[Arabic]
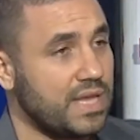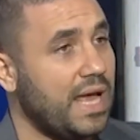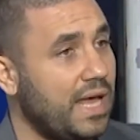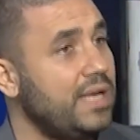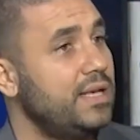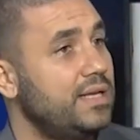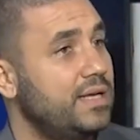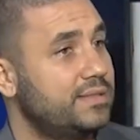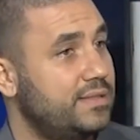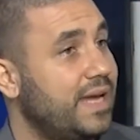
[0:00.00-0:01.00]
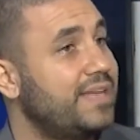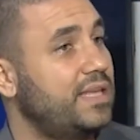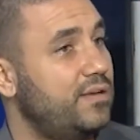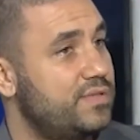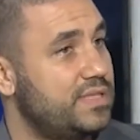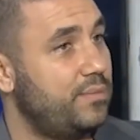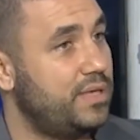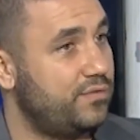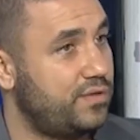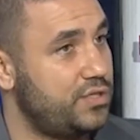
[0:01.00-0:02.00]
هل يختلف
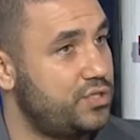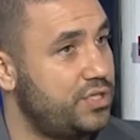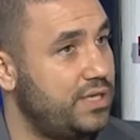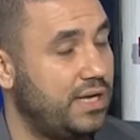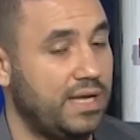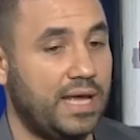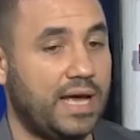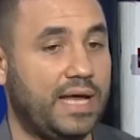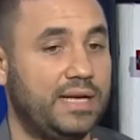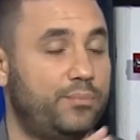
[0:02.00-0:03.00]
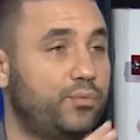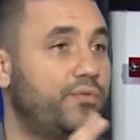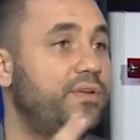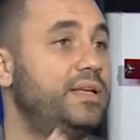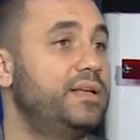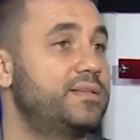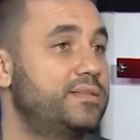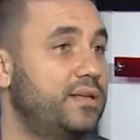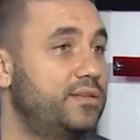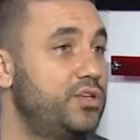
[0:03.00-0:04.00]
سليمان فرنجية عن البروفيل
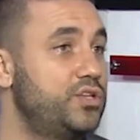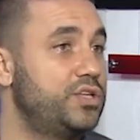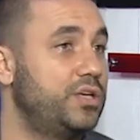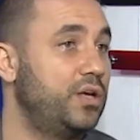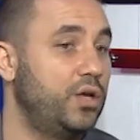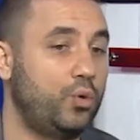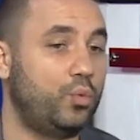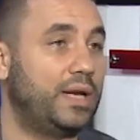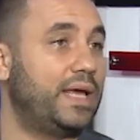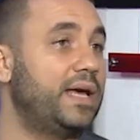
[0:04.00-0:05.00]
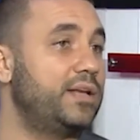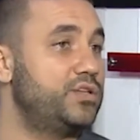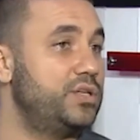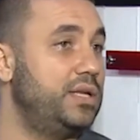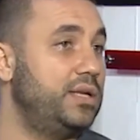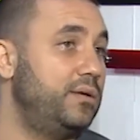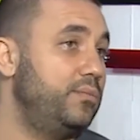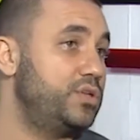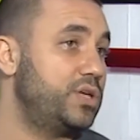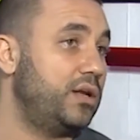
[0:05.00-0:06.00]
الاستراتيجي والخارجي
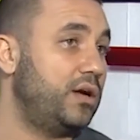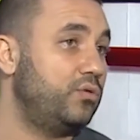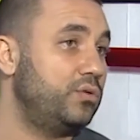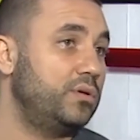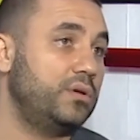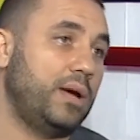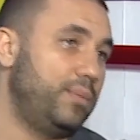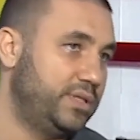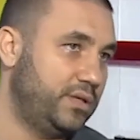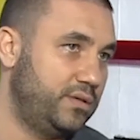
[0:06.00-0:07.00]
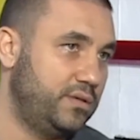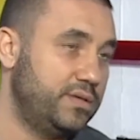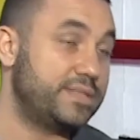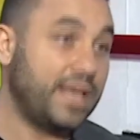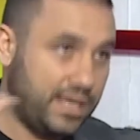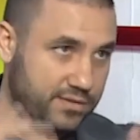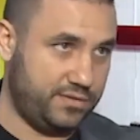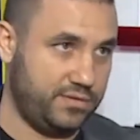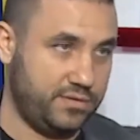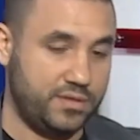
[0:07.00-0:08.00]
لميشيل عون؟ أبدا زائد
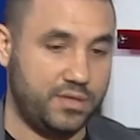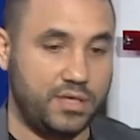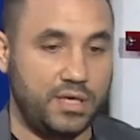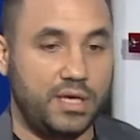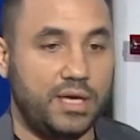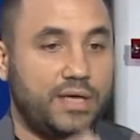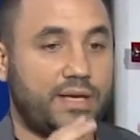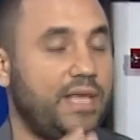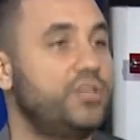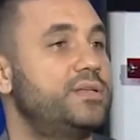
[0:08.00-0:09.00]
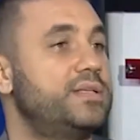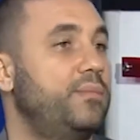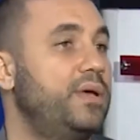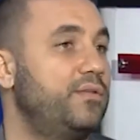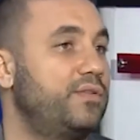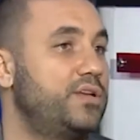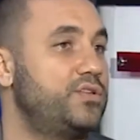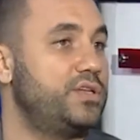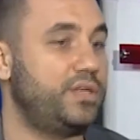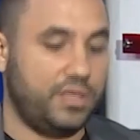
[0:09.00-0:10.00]
رح يجي سليمان
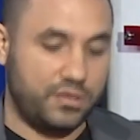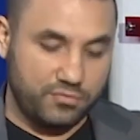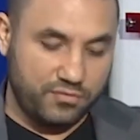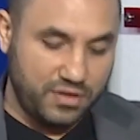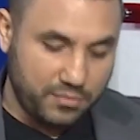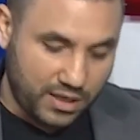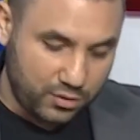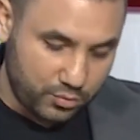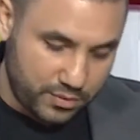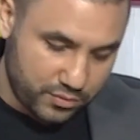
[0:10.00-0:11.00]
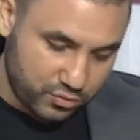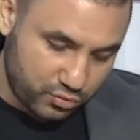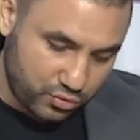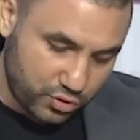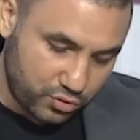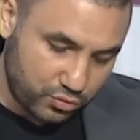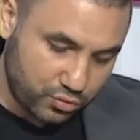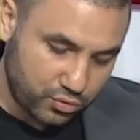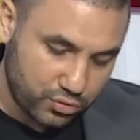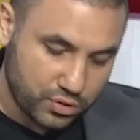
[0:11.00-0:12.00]
فرنجية في معلومة بتقول
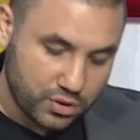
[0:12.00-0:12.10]
أنه